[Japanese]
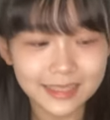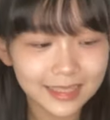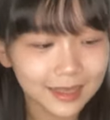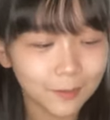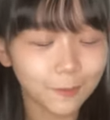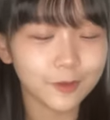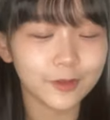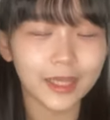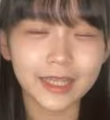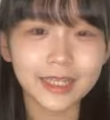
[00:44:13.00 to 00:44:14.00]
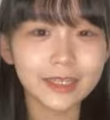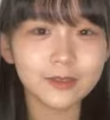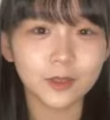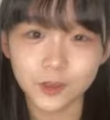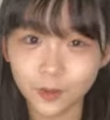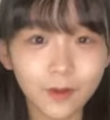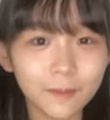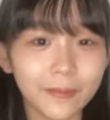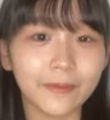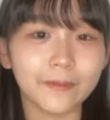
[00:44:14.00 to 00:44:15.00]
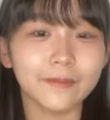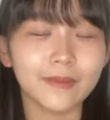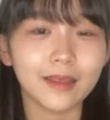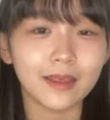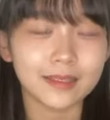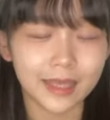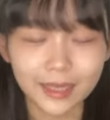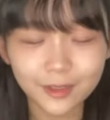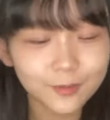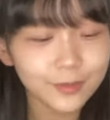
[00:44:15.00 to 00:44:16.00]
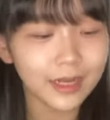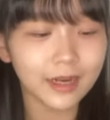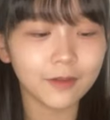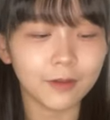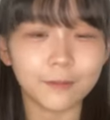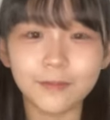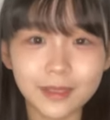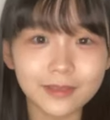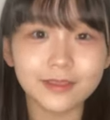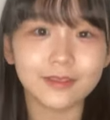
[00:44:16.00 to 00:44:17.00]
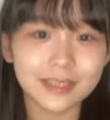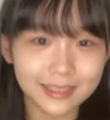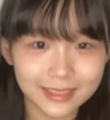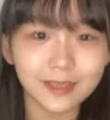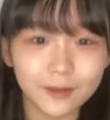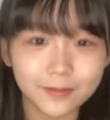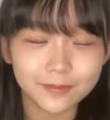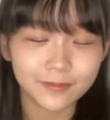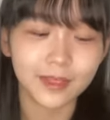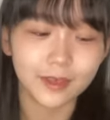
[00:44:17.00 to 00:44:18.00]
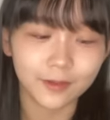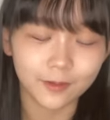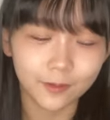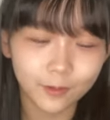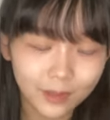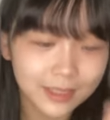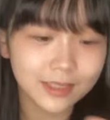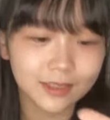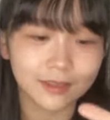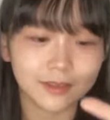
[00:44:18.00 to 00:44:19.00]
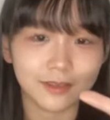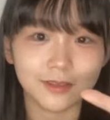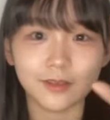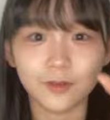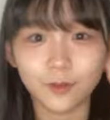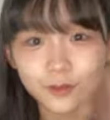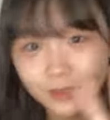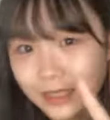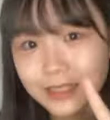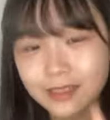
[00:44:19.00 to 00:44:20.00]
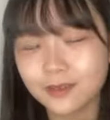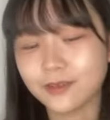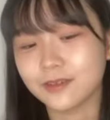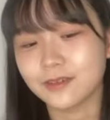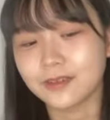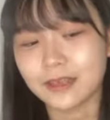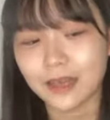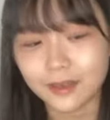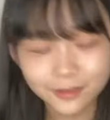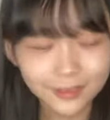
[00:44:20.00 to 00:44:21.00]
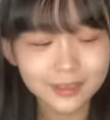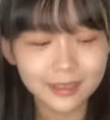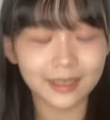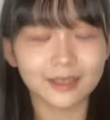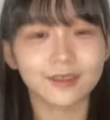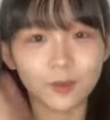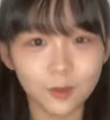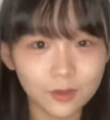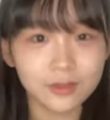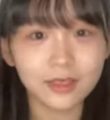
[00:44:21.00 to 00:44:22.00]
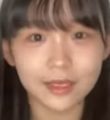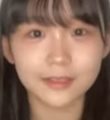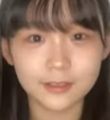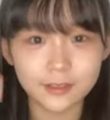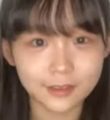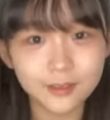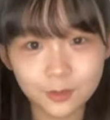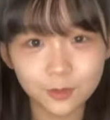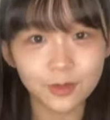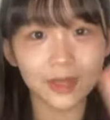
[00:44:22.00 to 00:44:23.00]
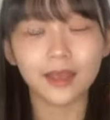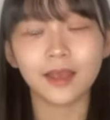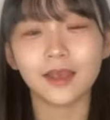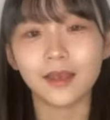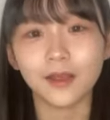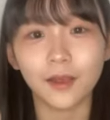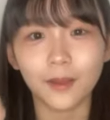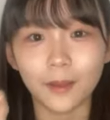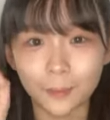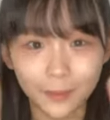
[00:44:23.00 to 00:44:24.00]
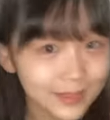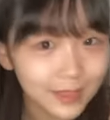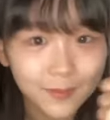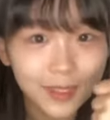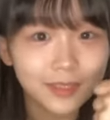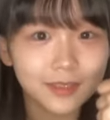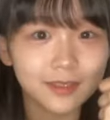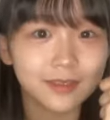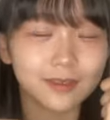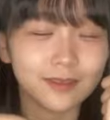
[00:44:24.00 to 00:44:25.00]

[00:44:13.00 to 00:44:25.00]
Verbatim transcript: 好きな食べ物は焼肉と小籠包。サリウムカラーは緑と白5月6月の握手会トーク会ツーショット会待ってます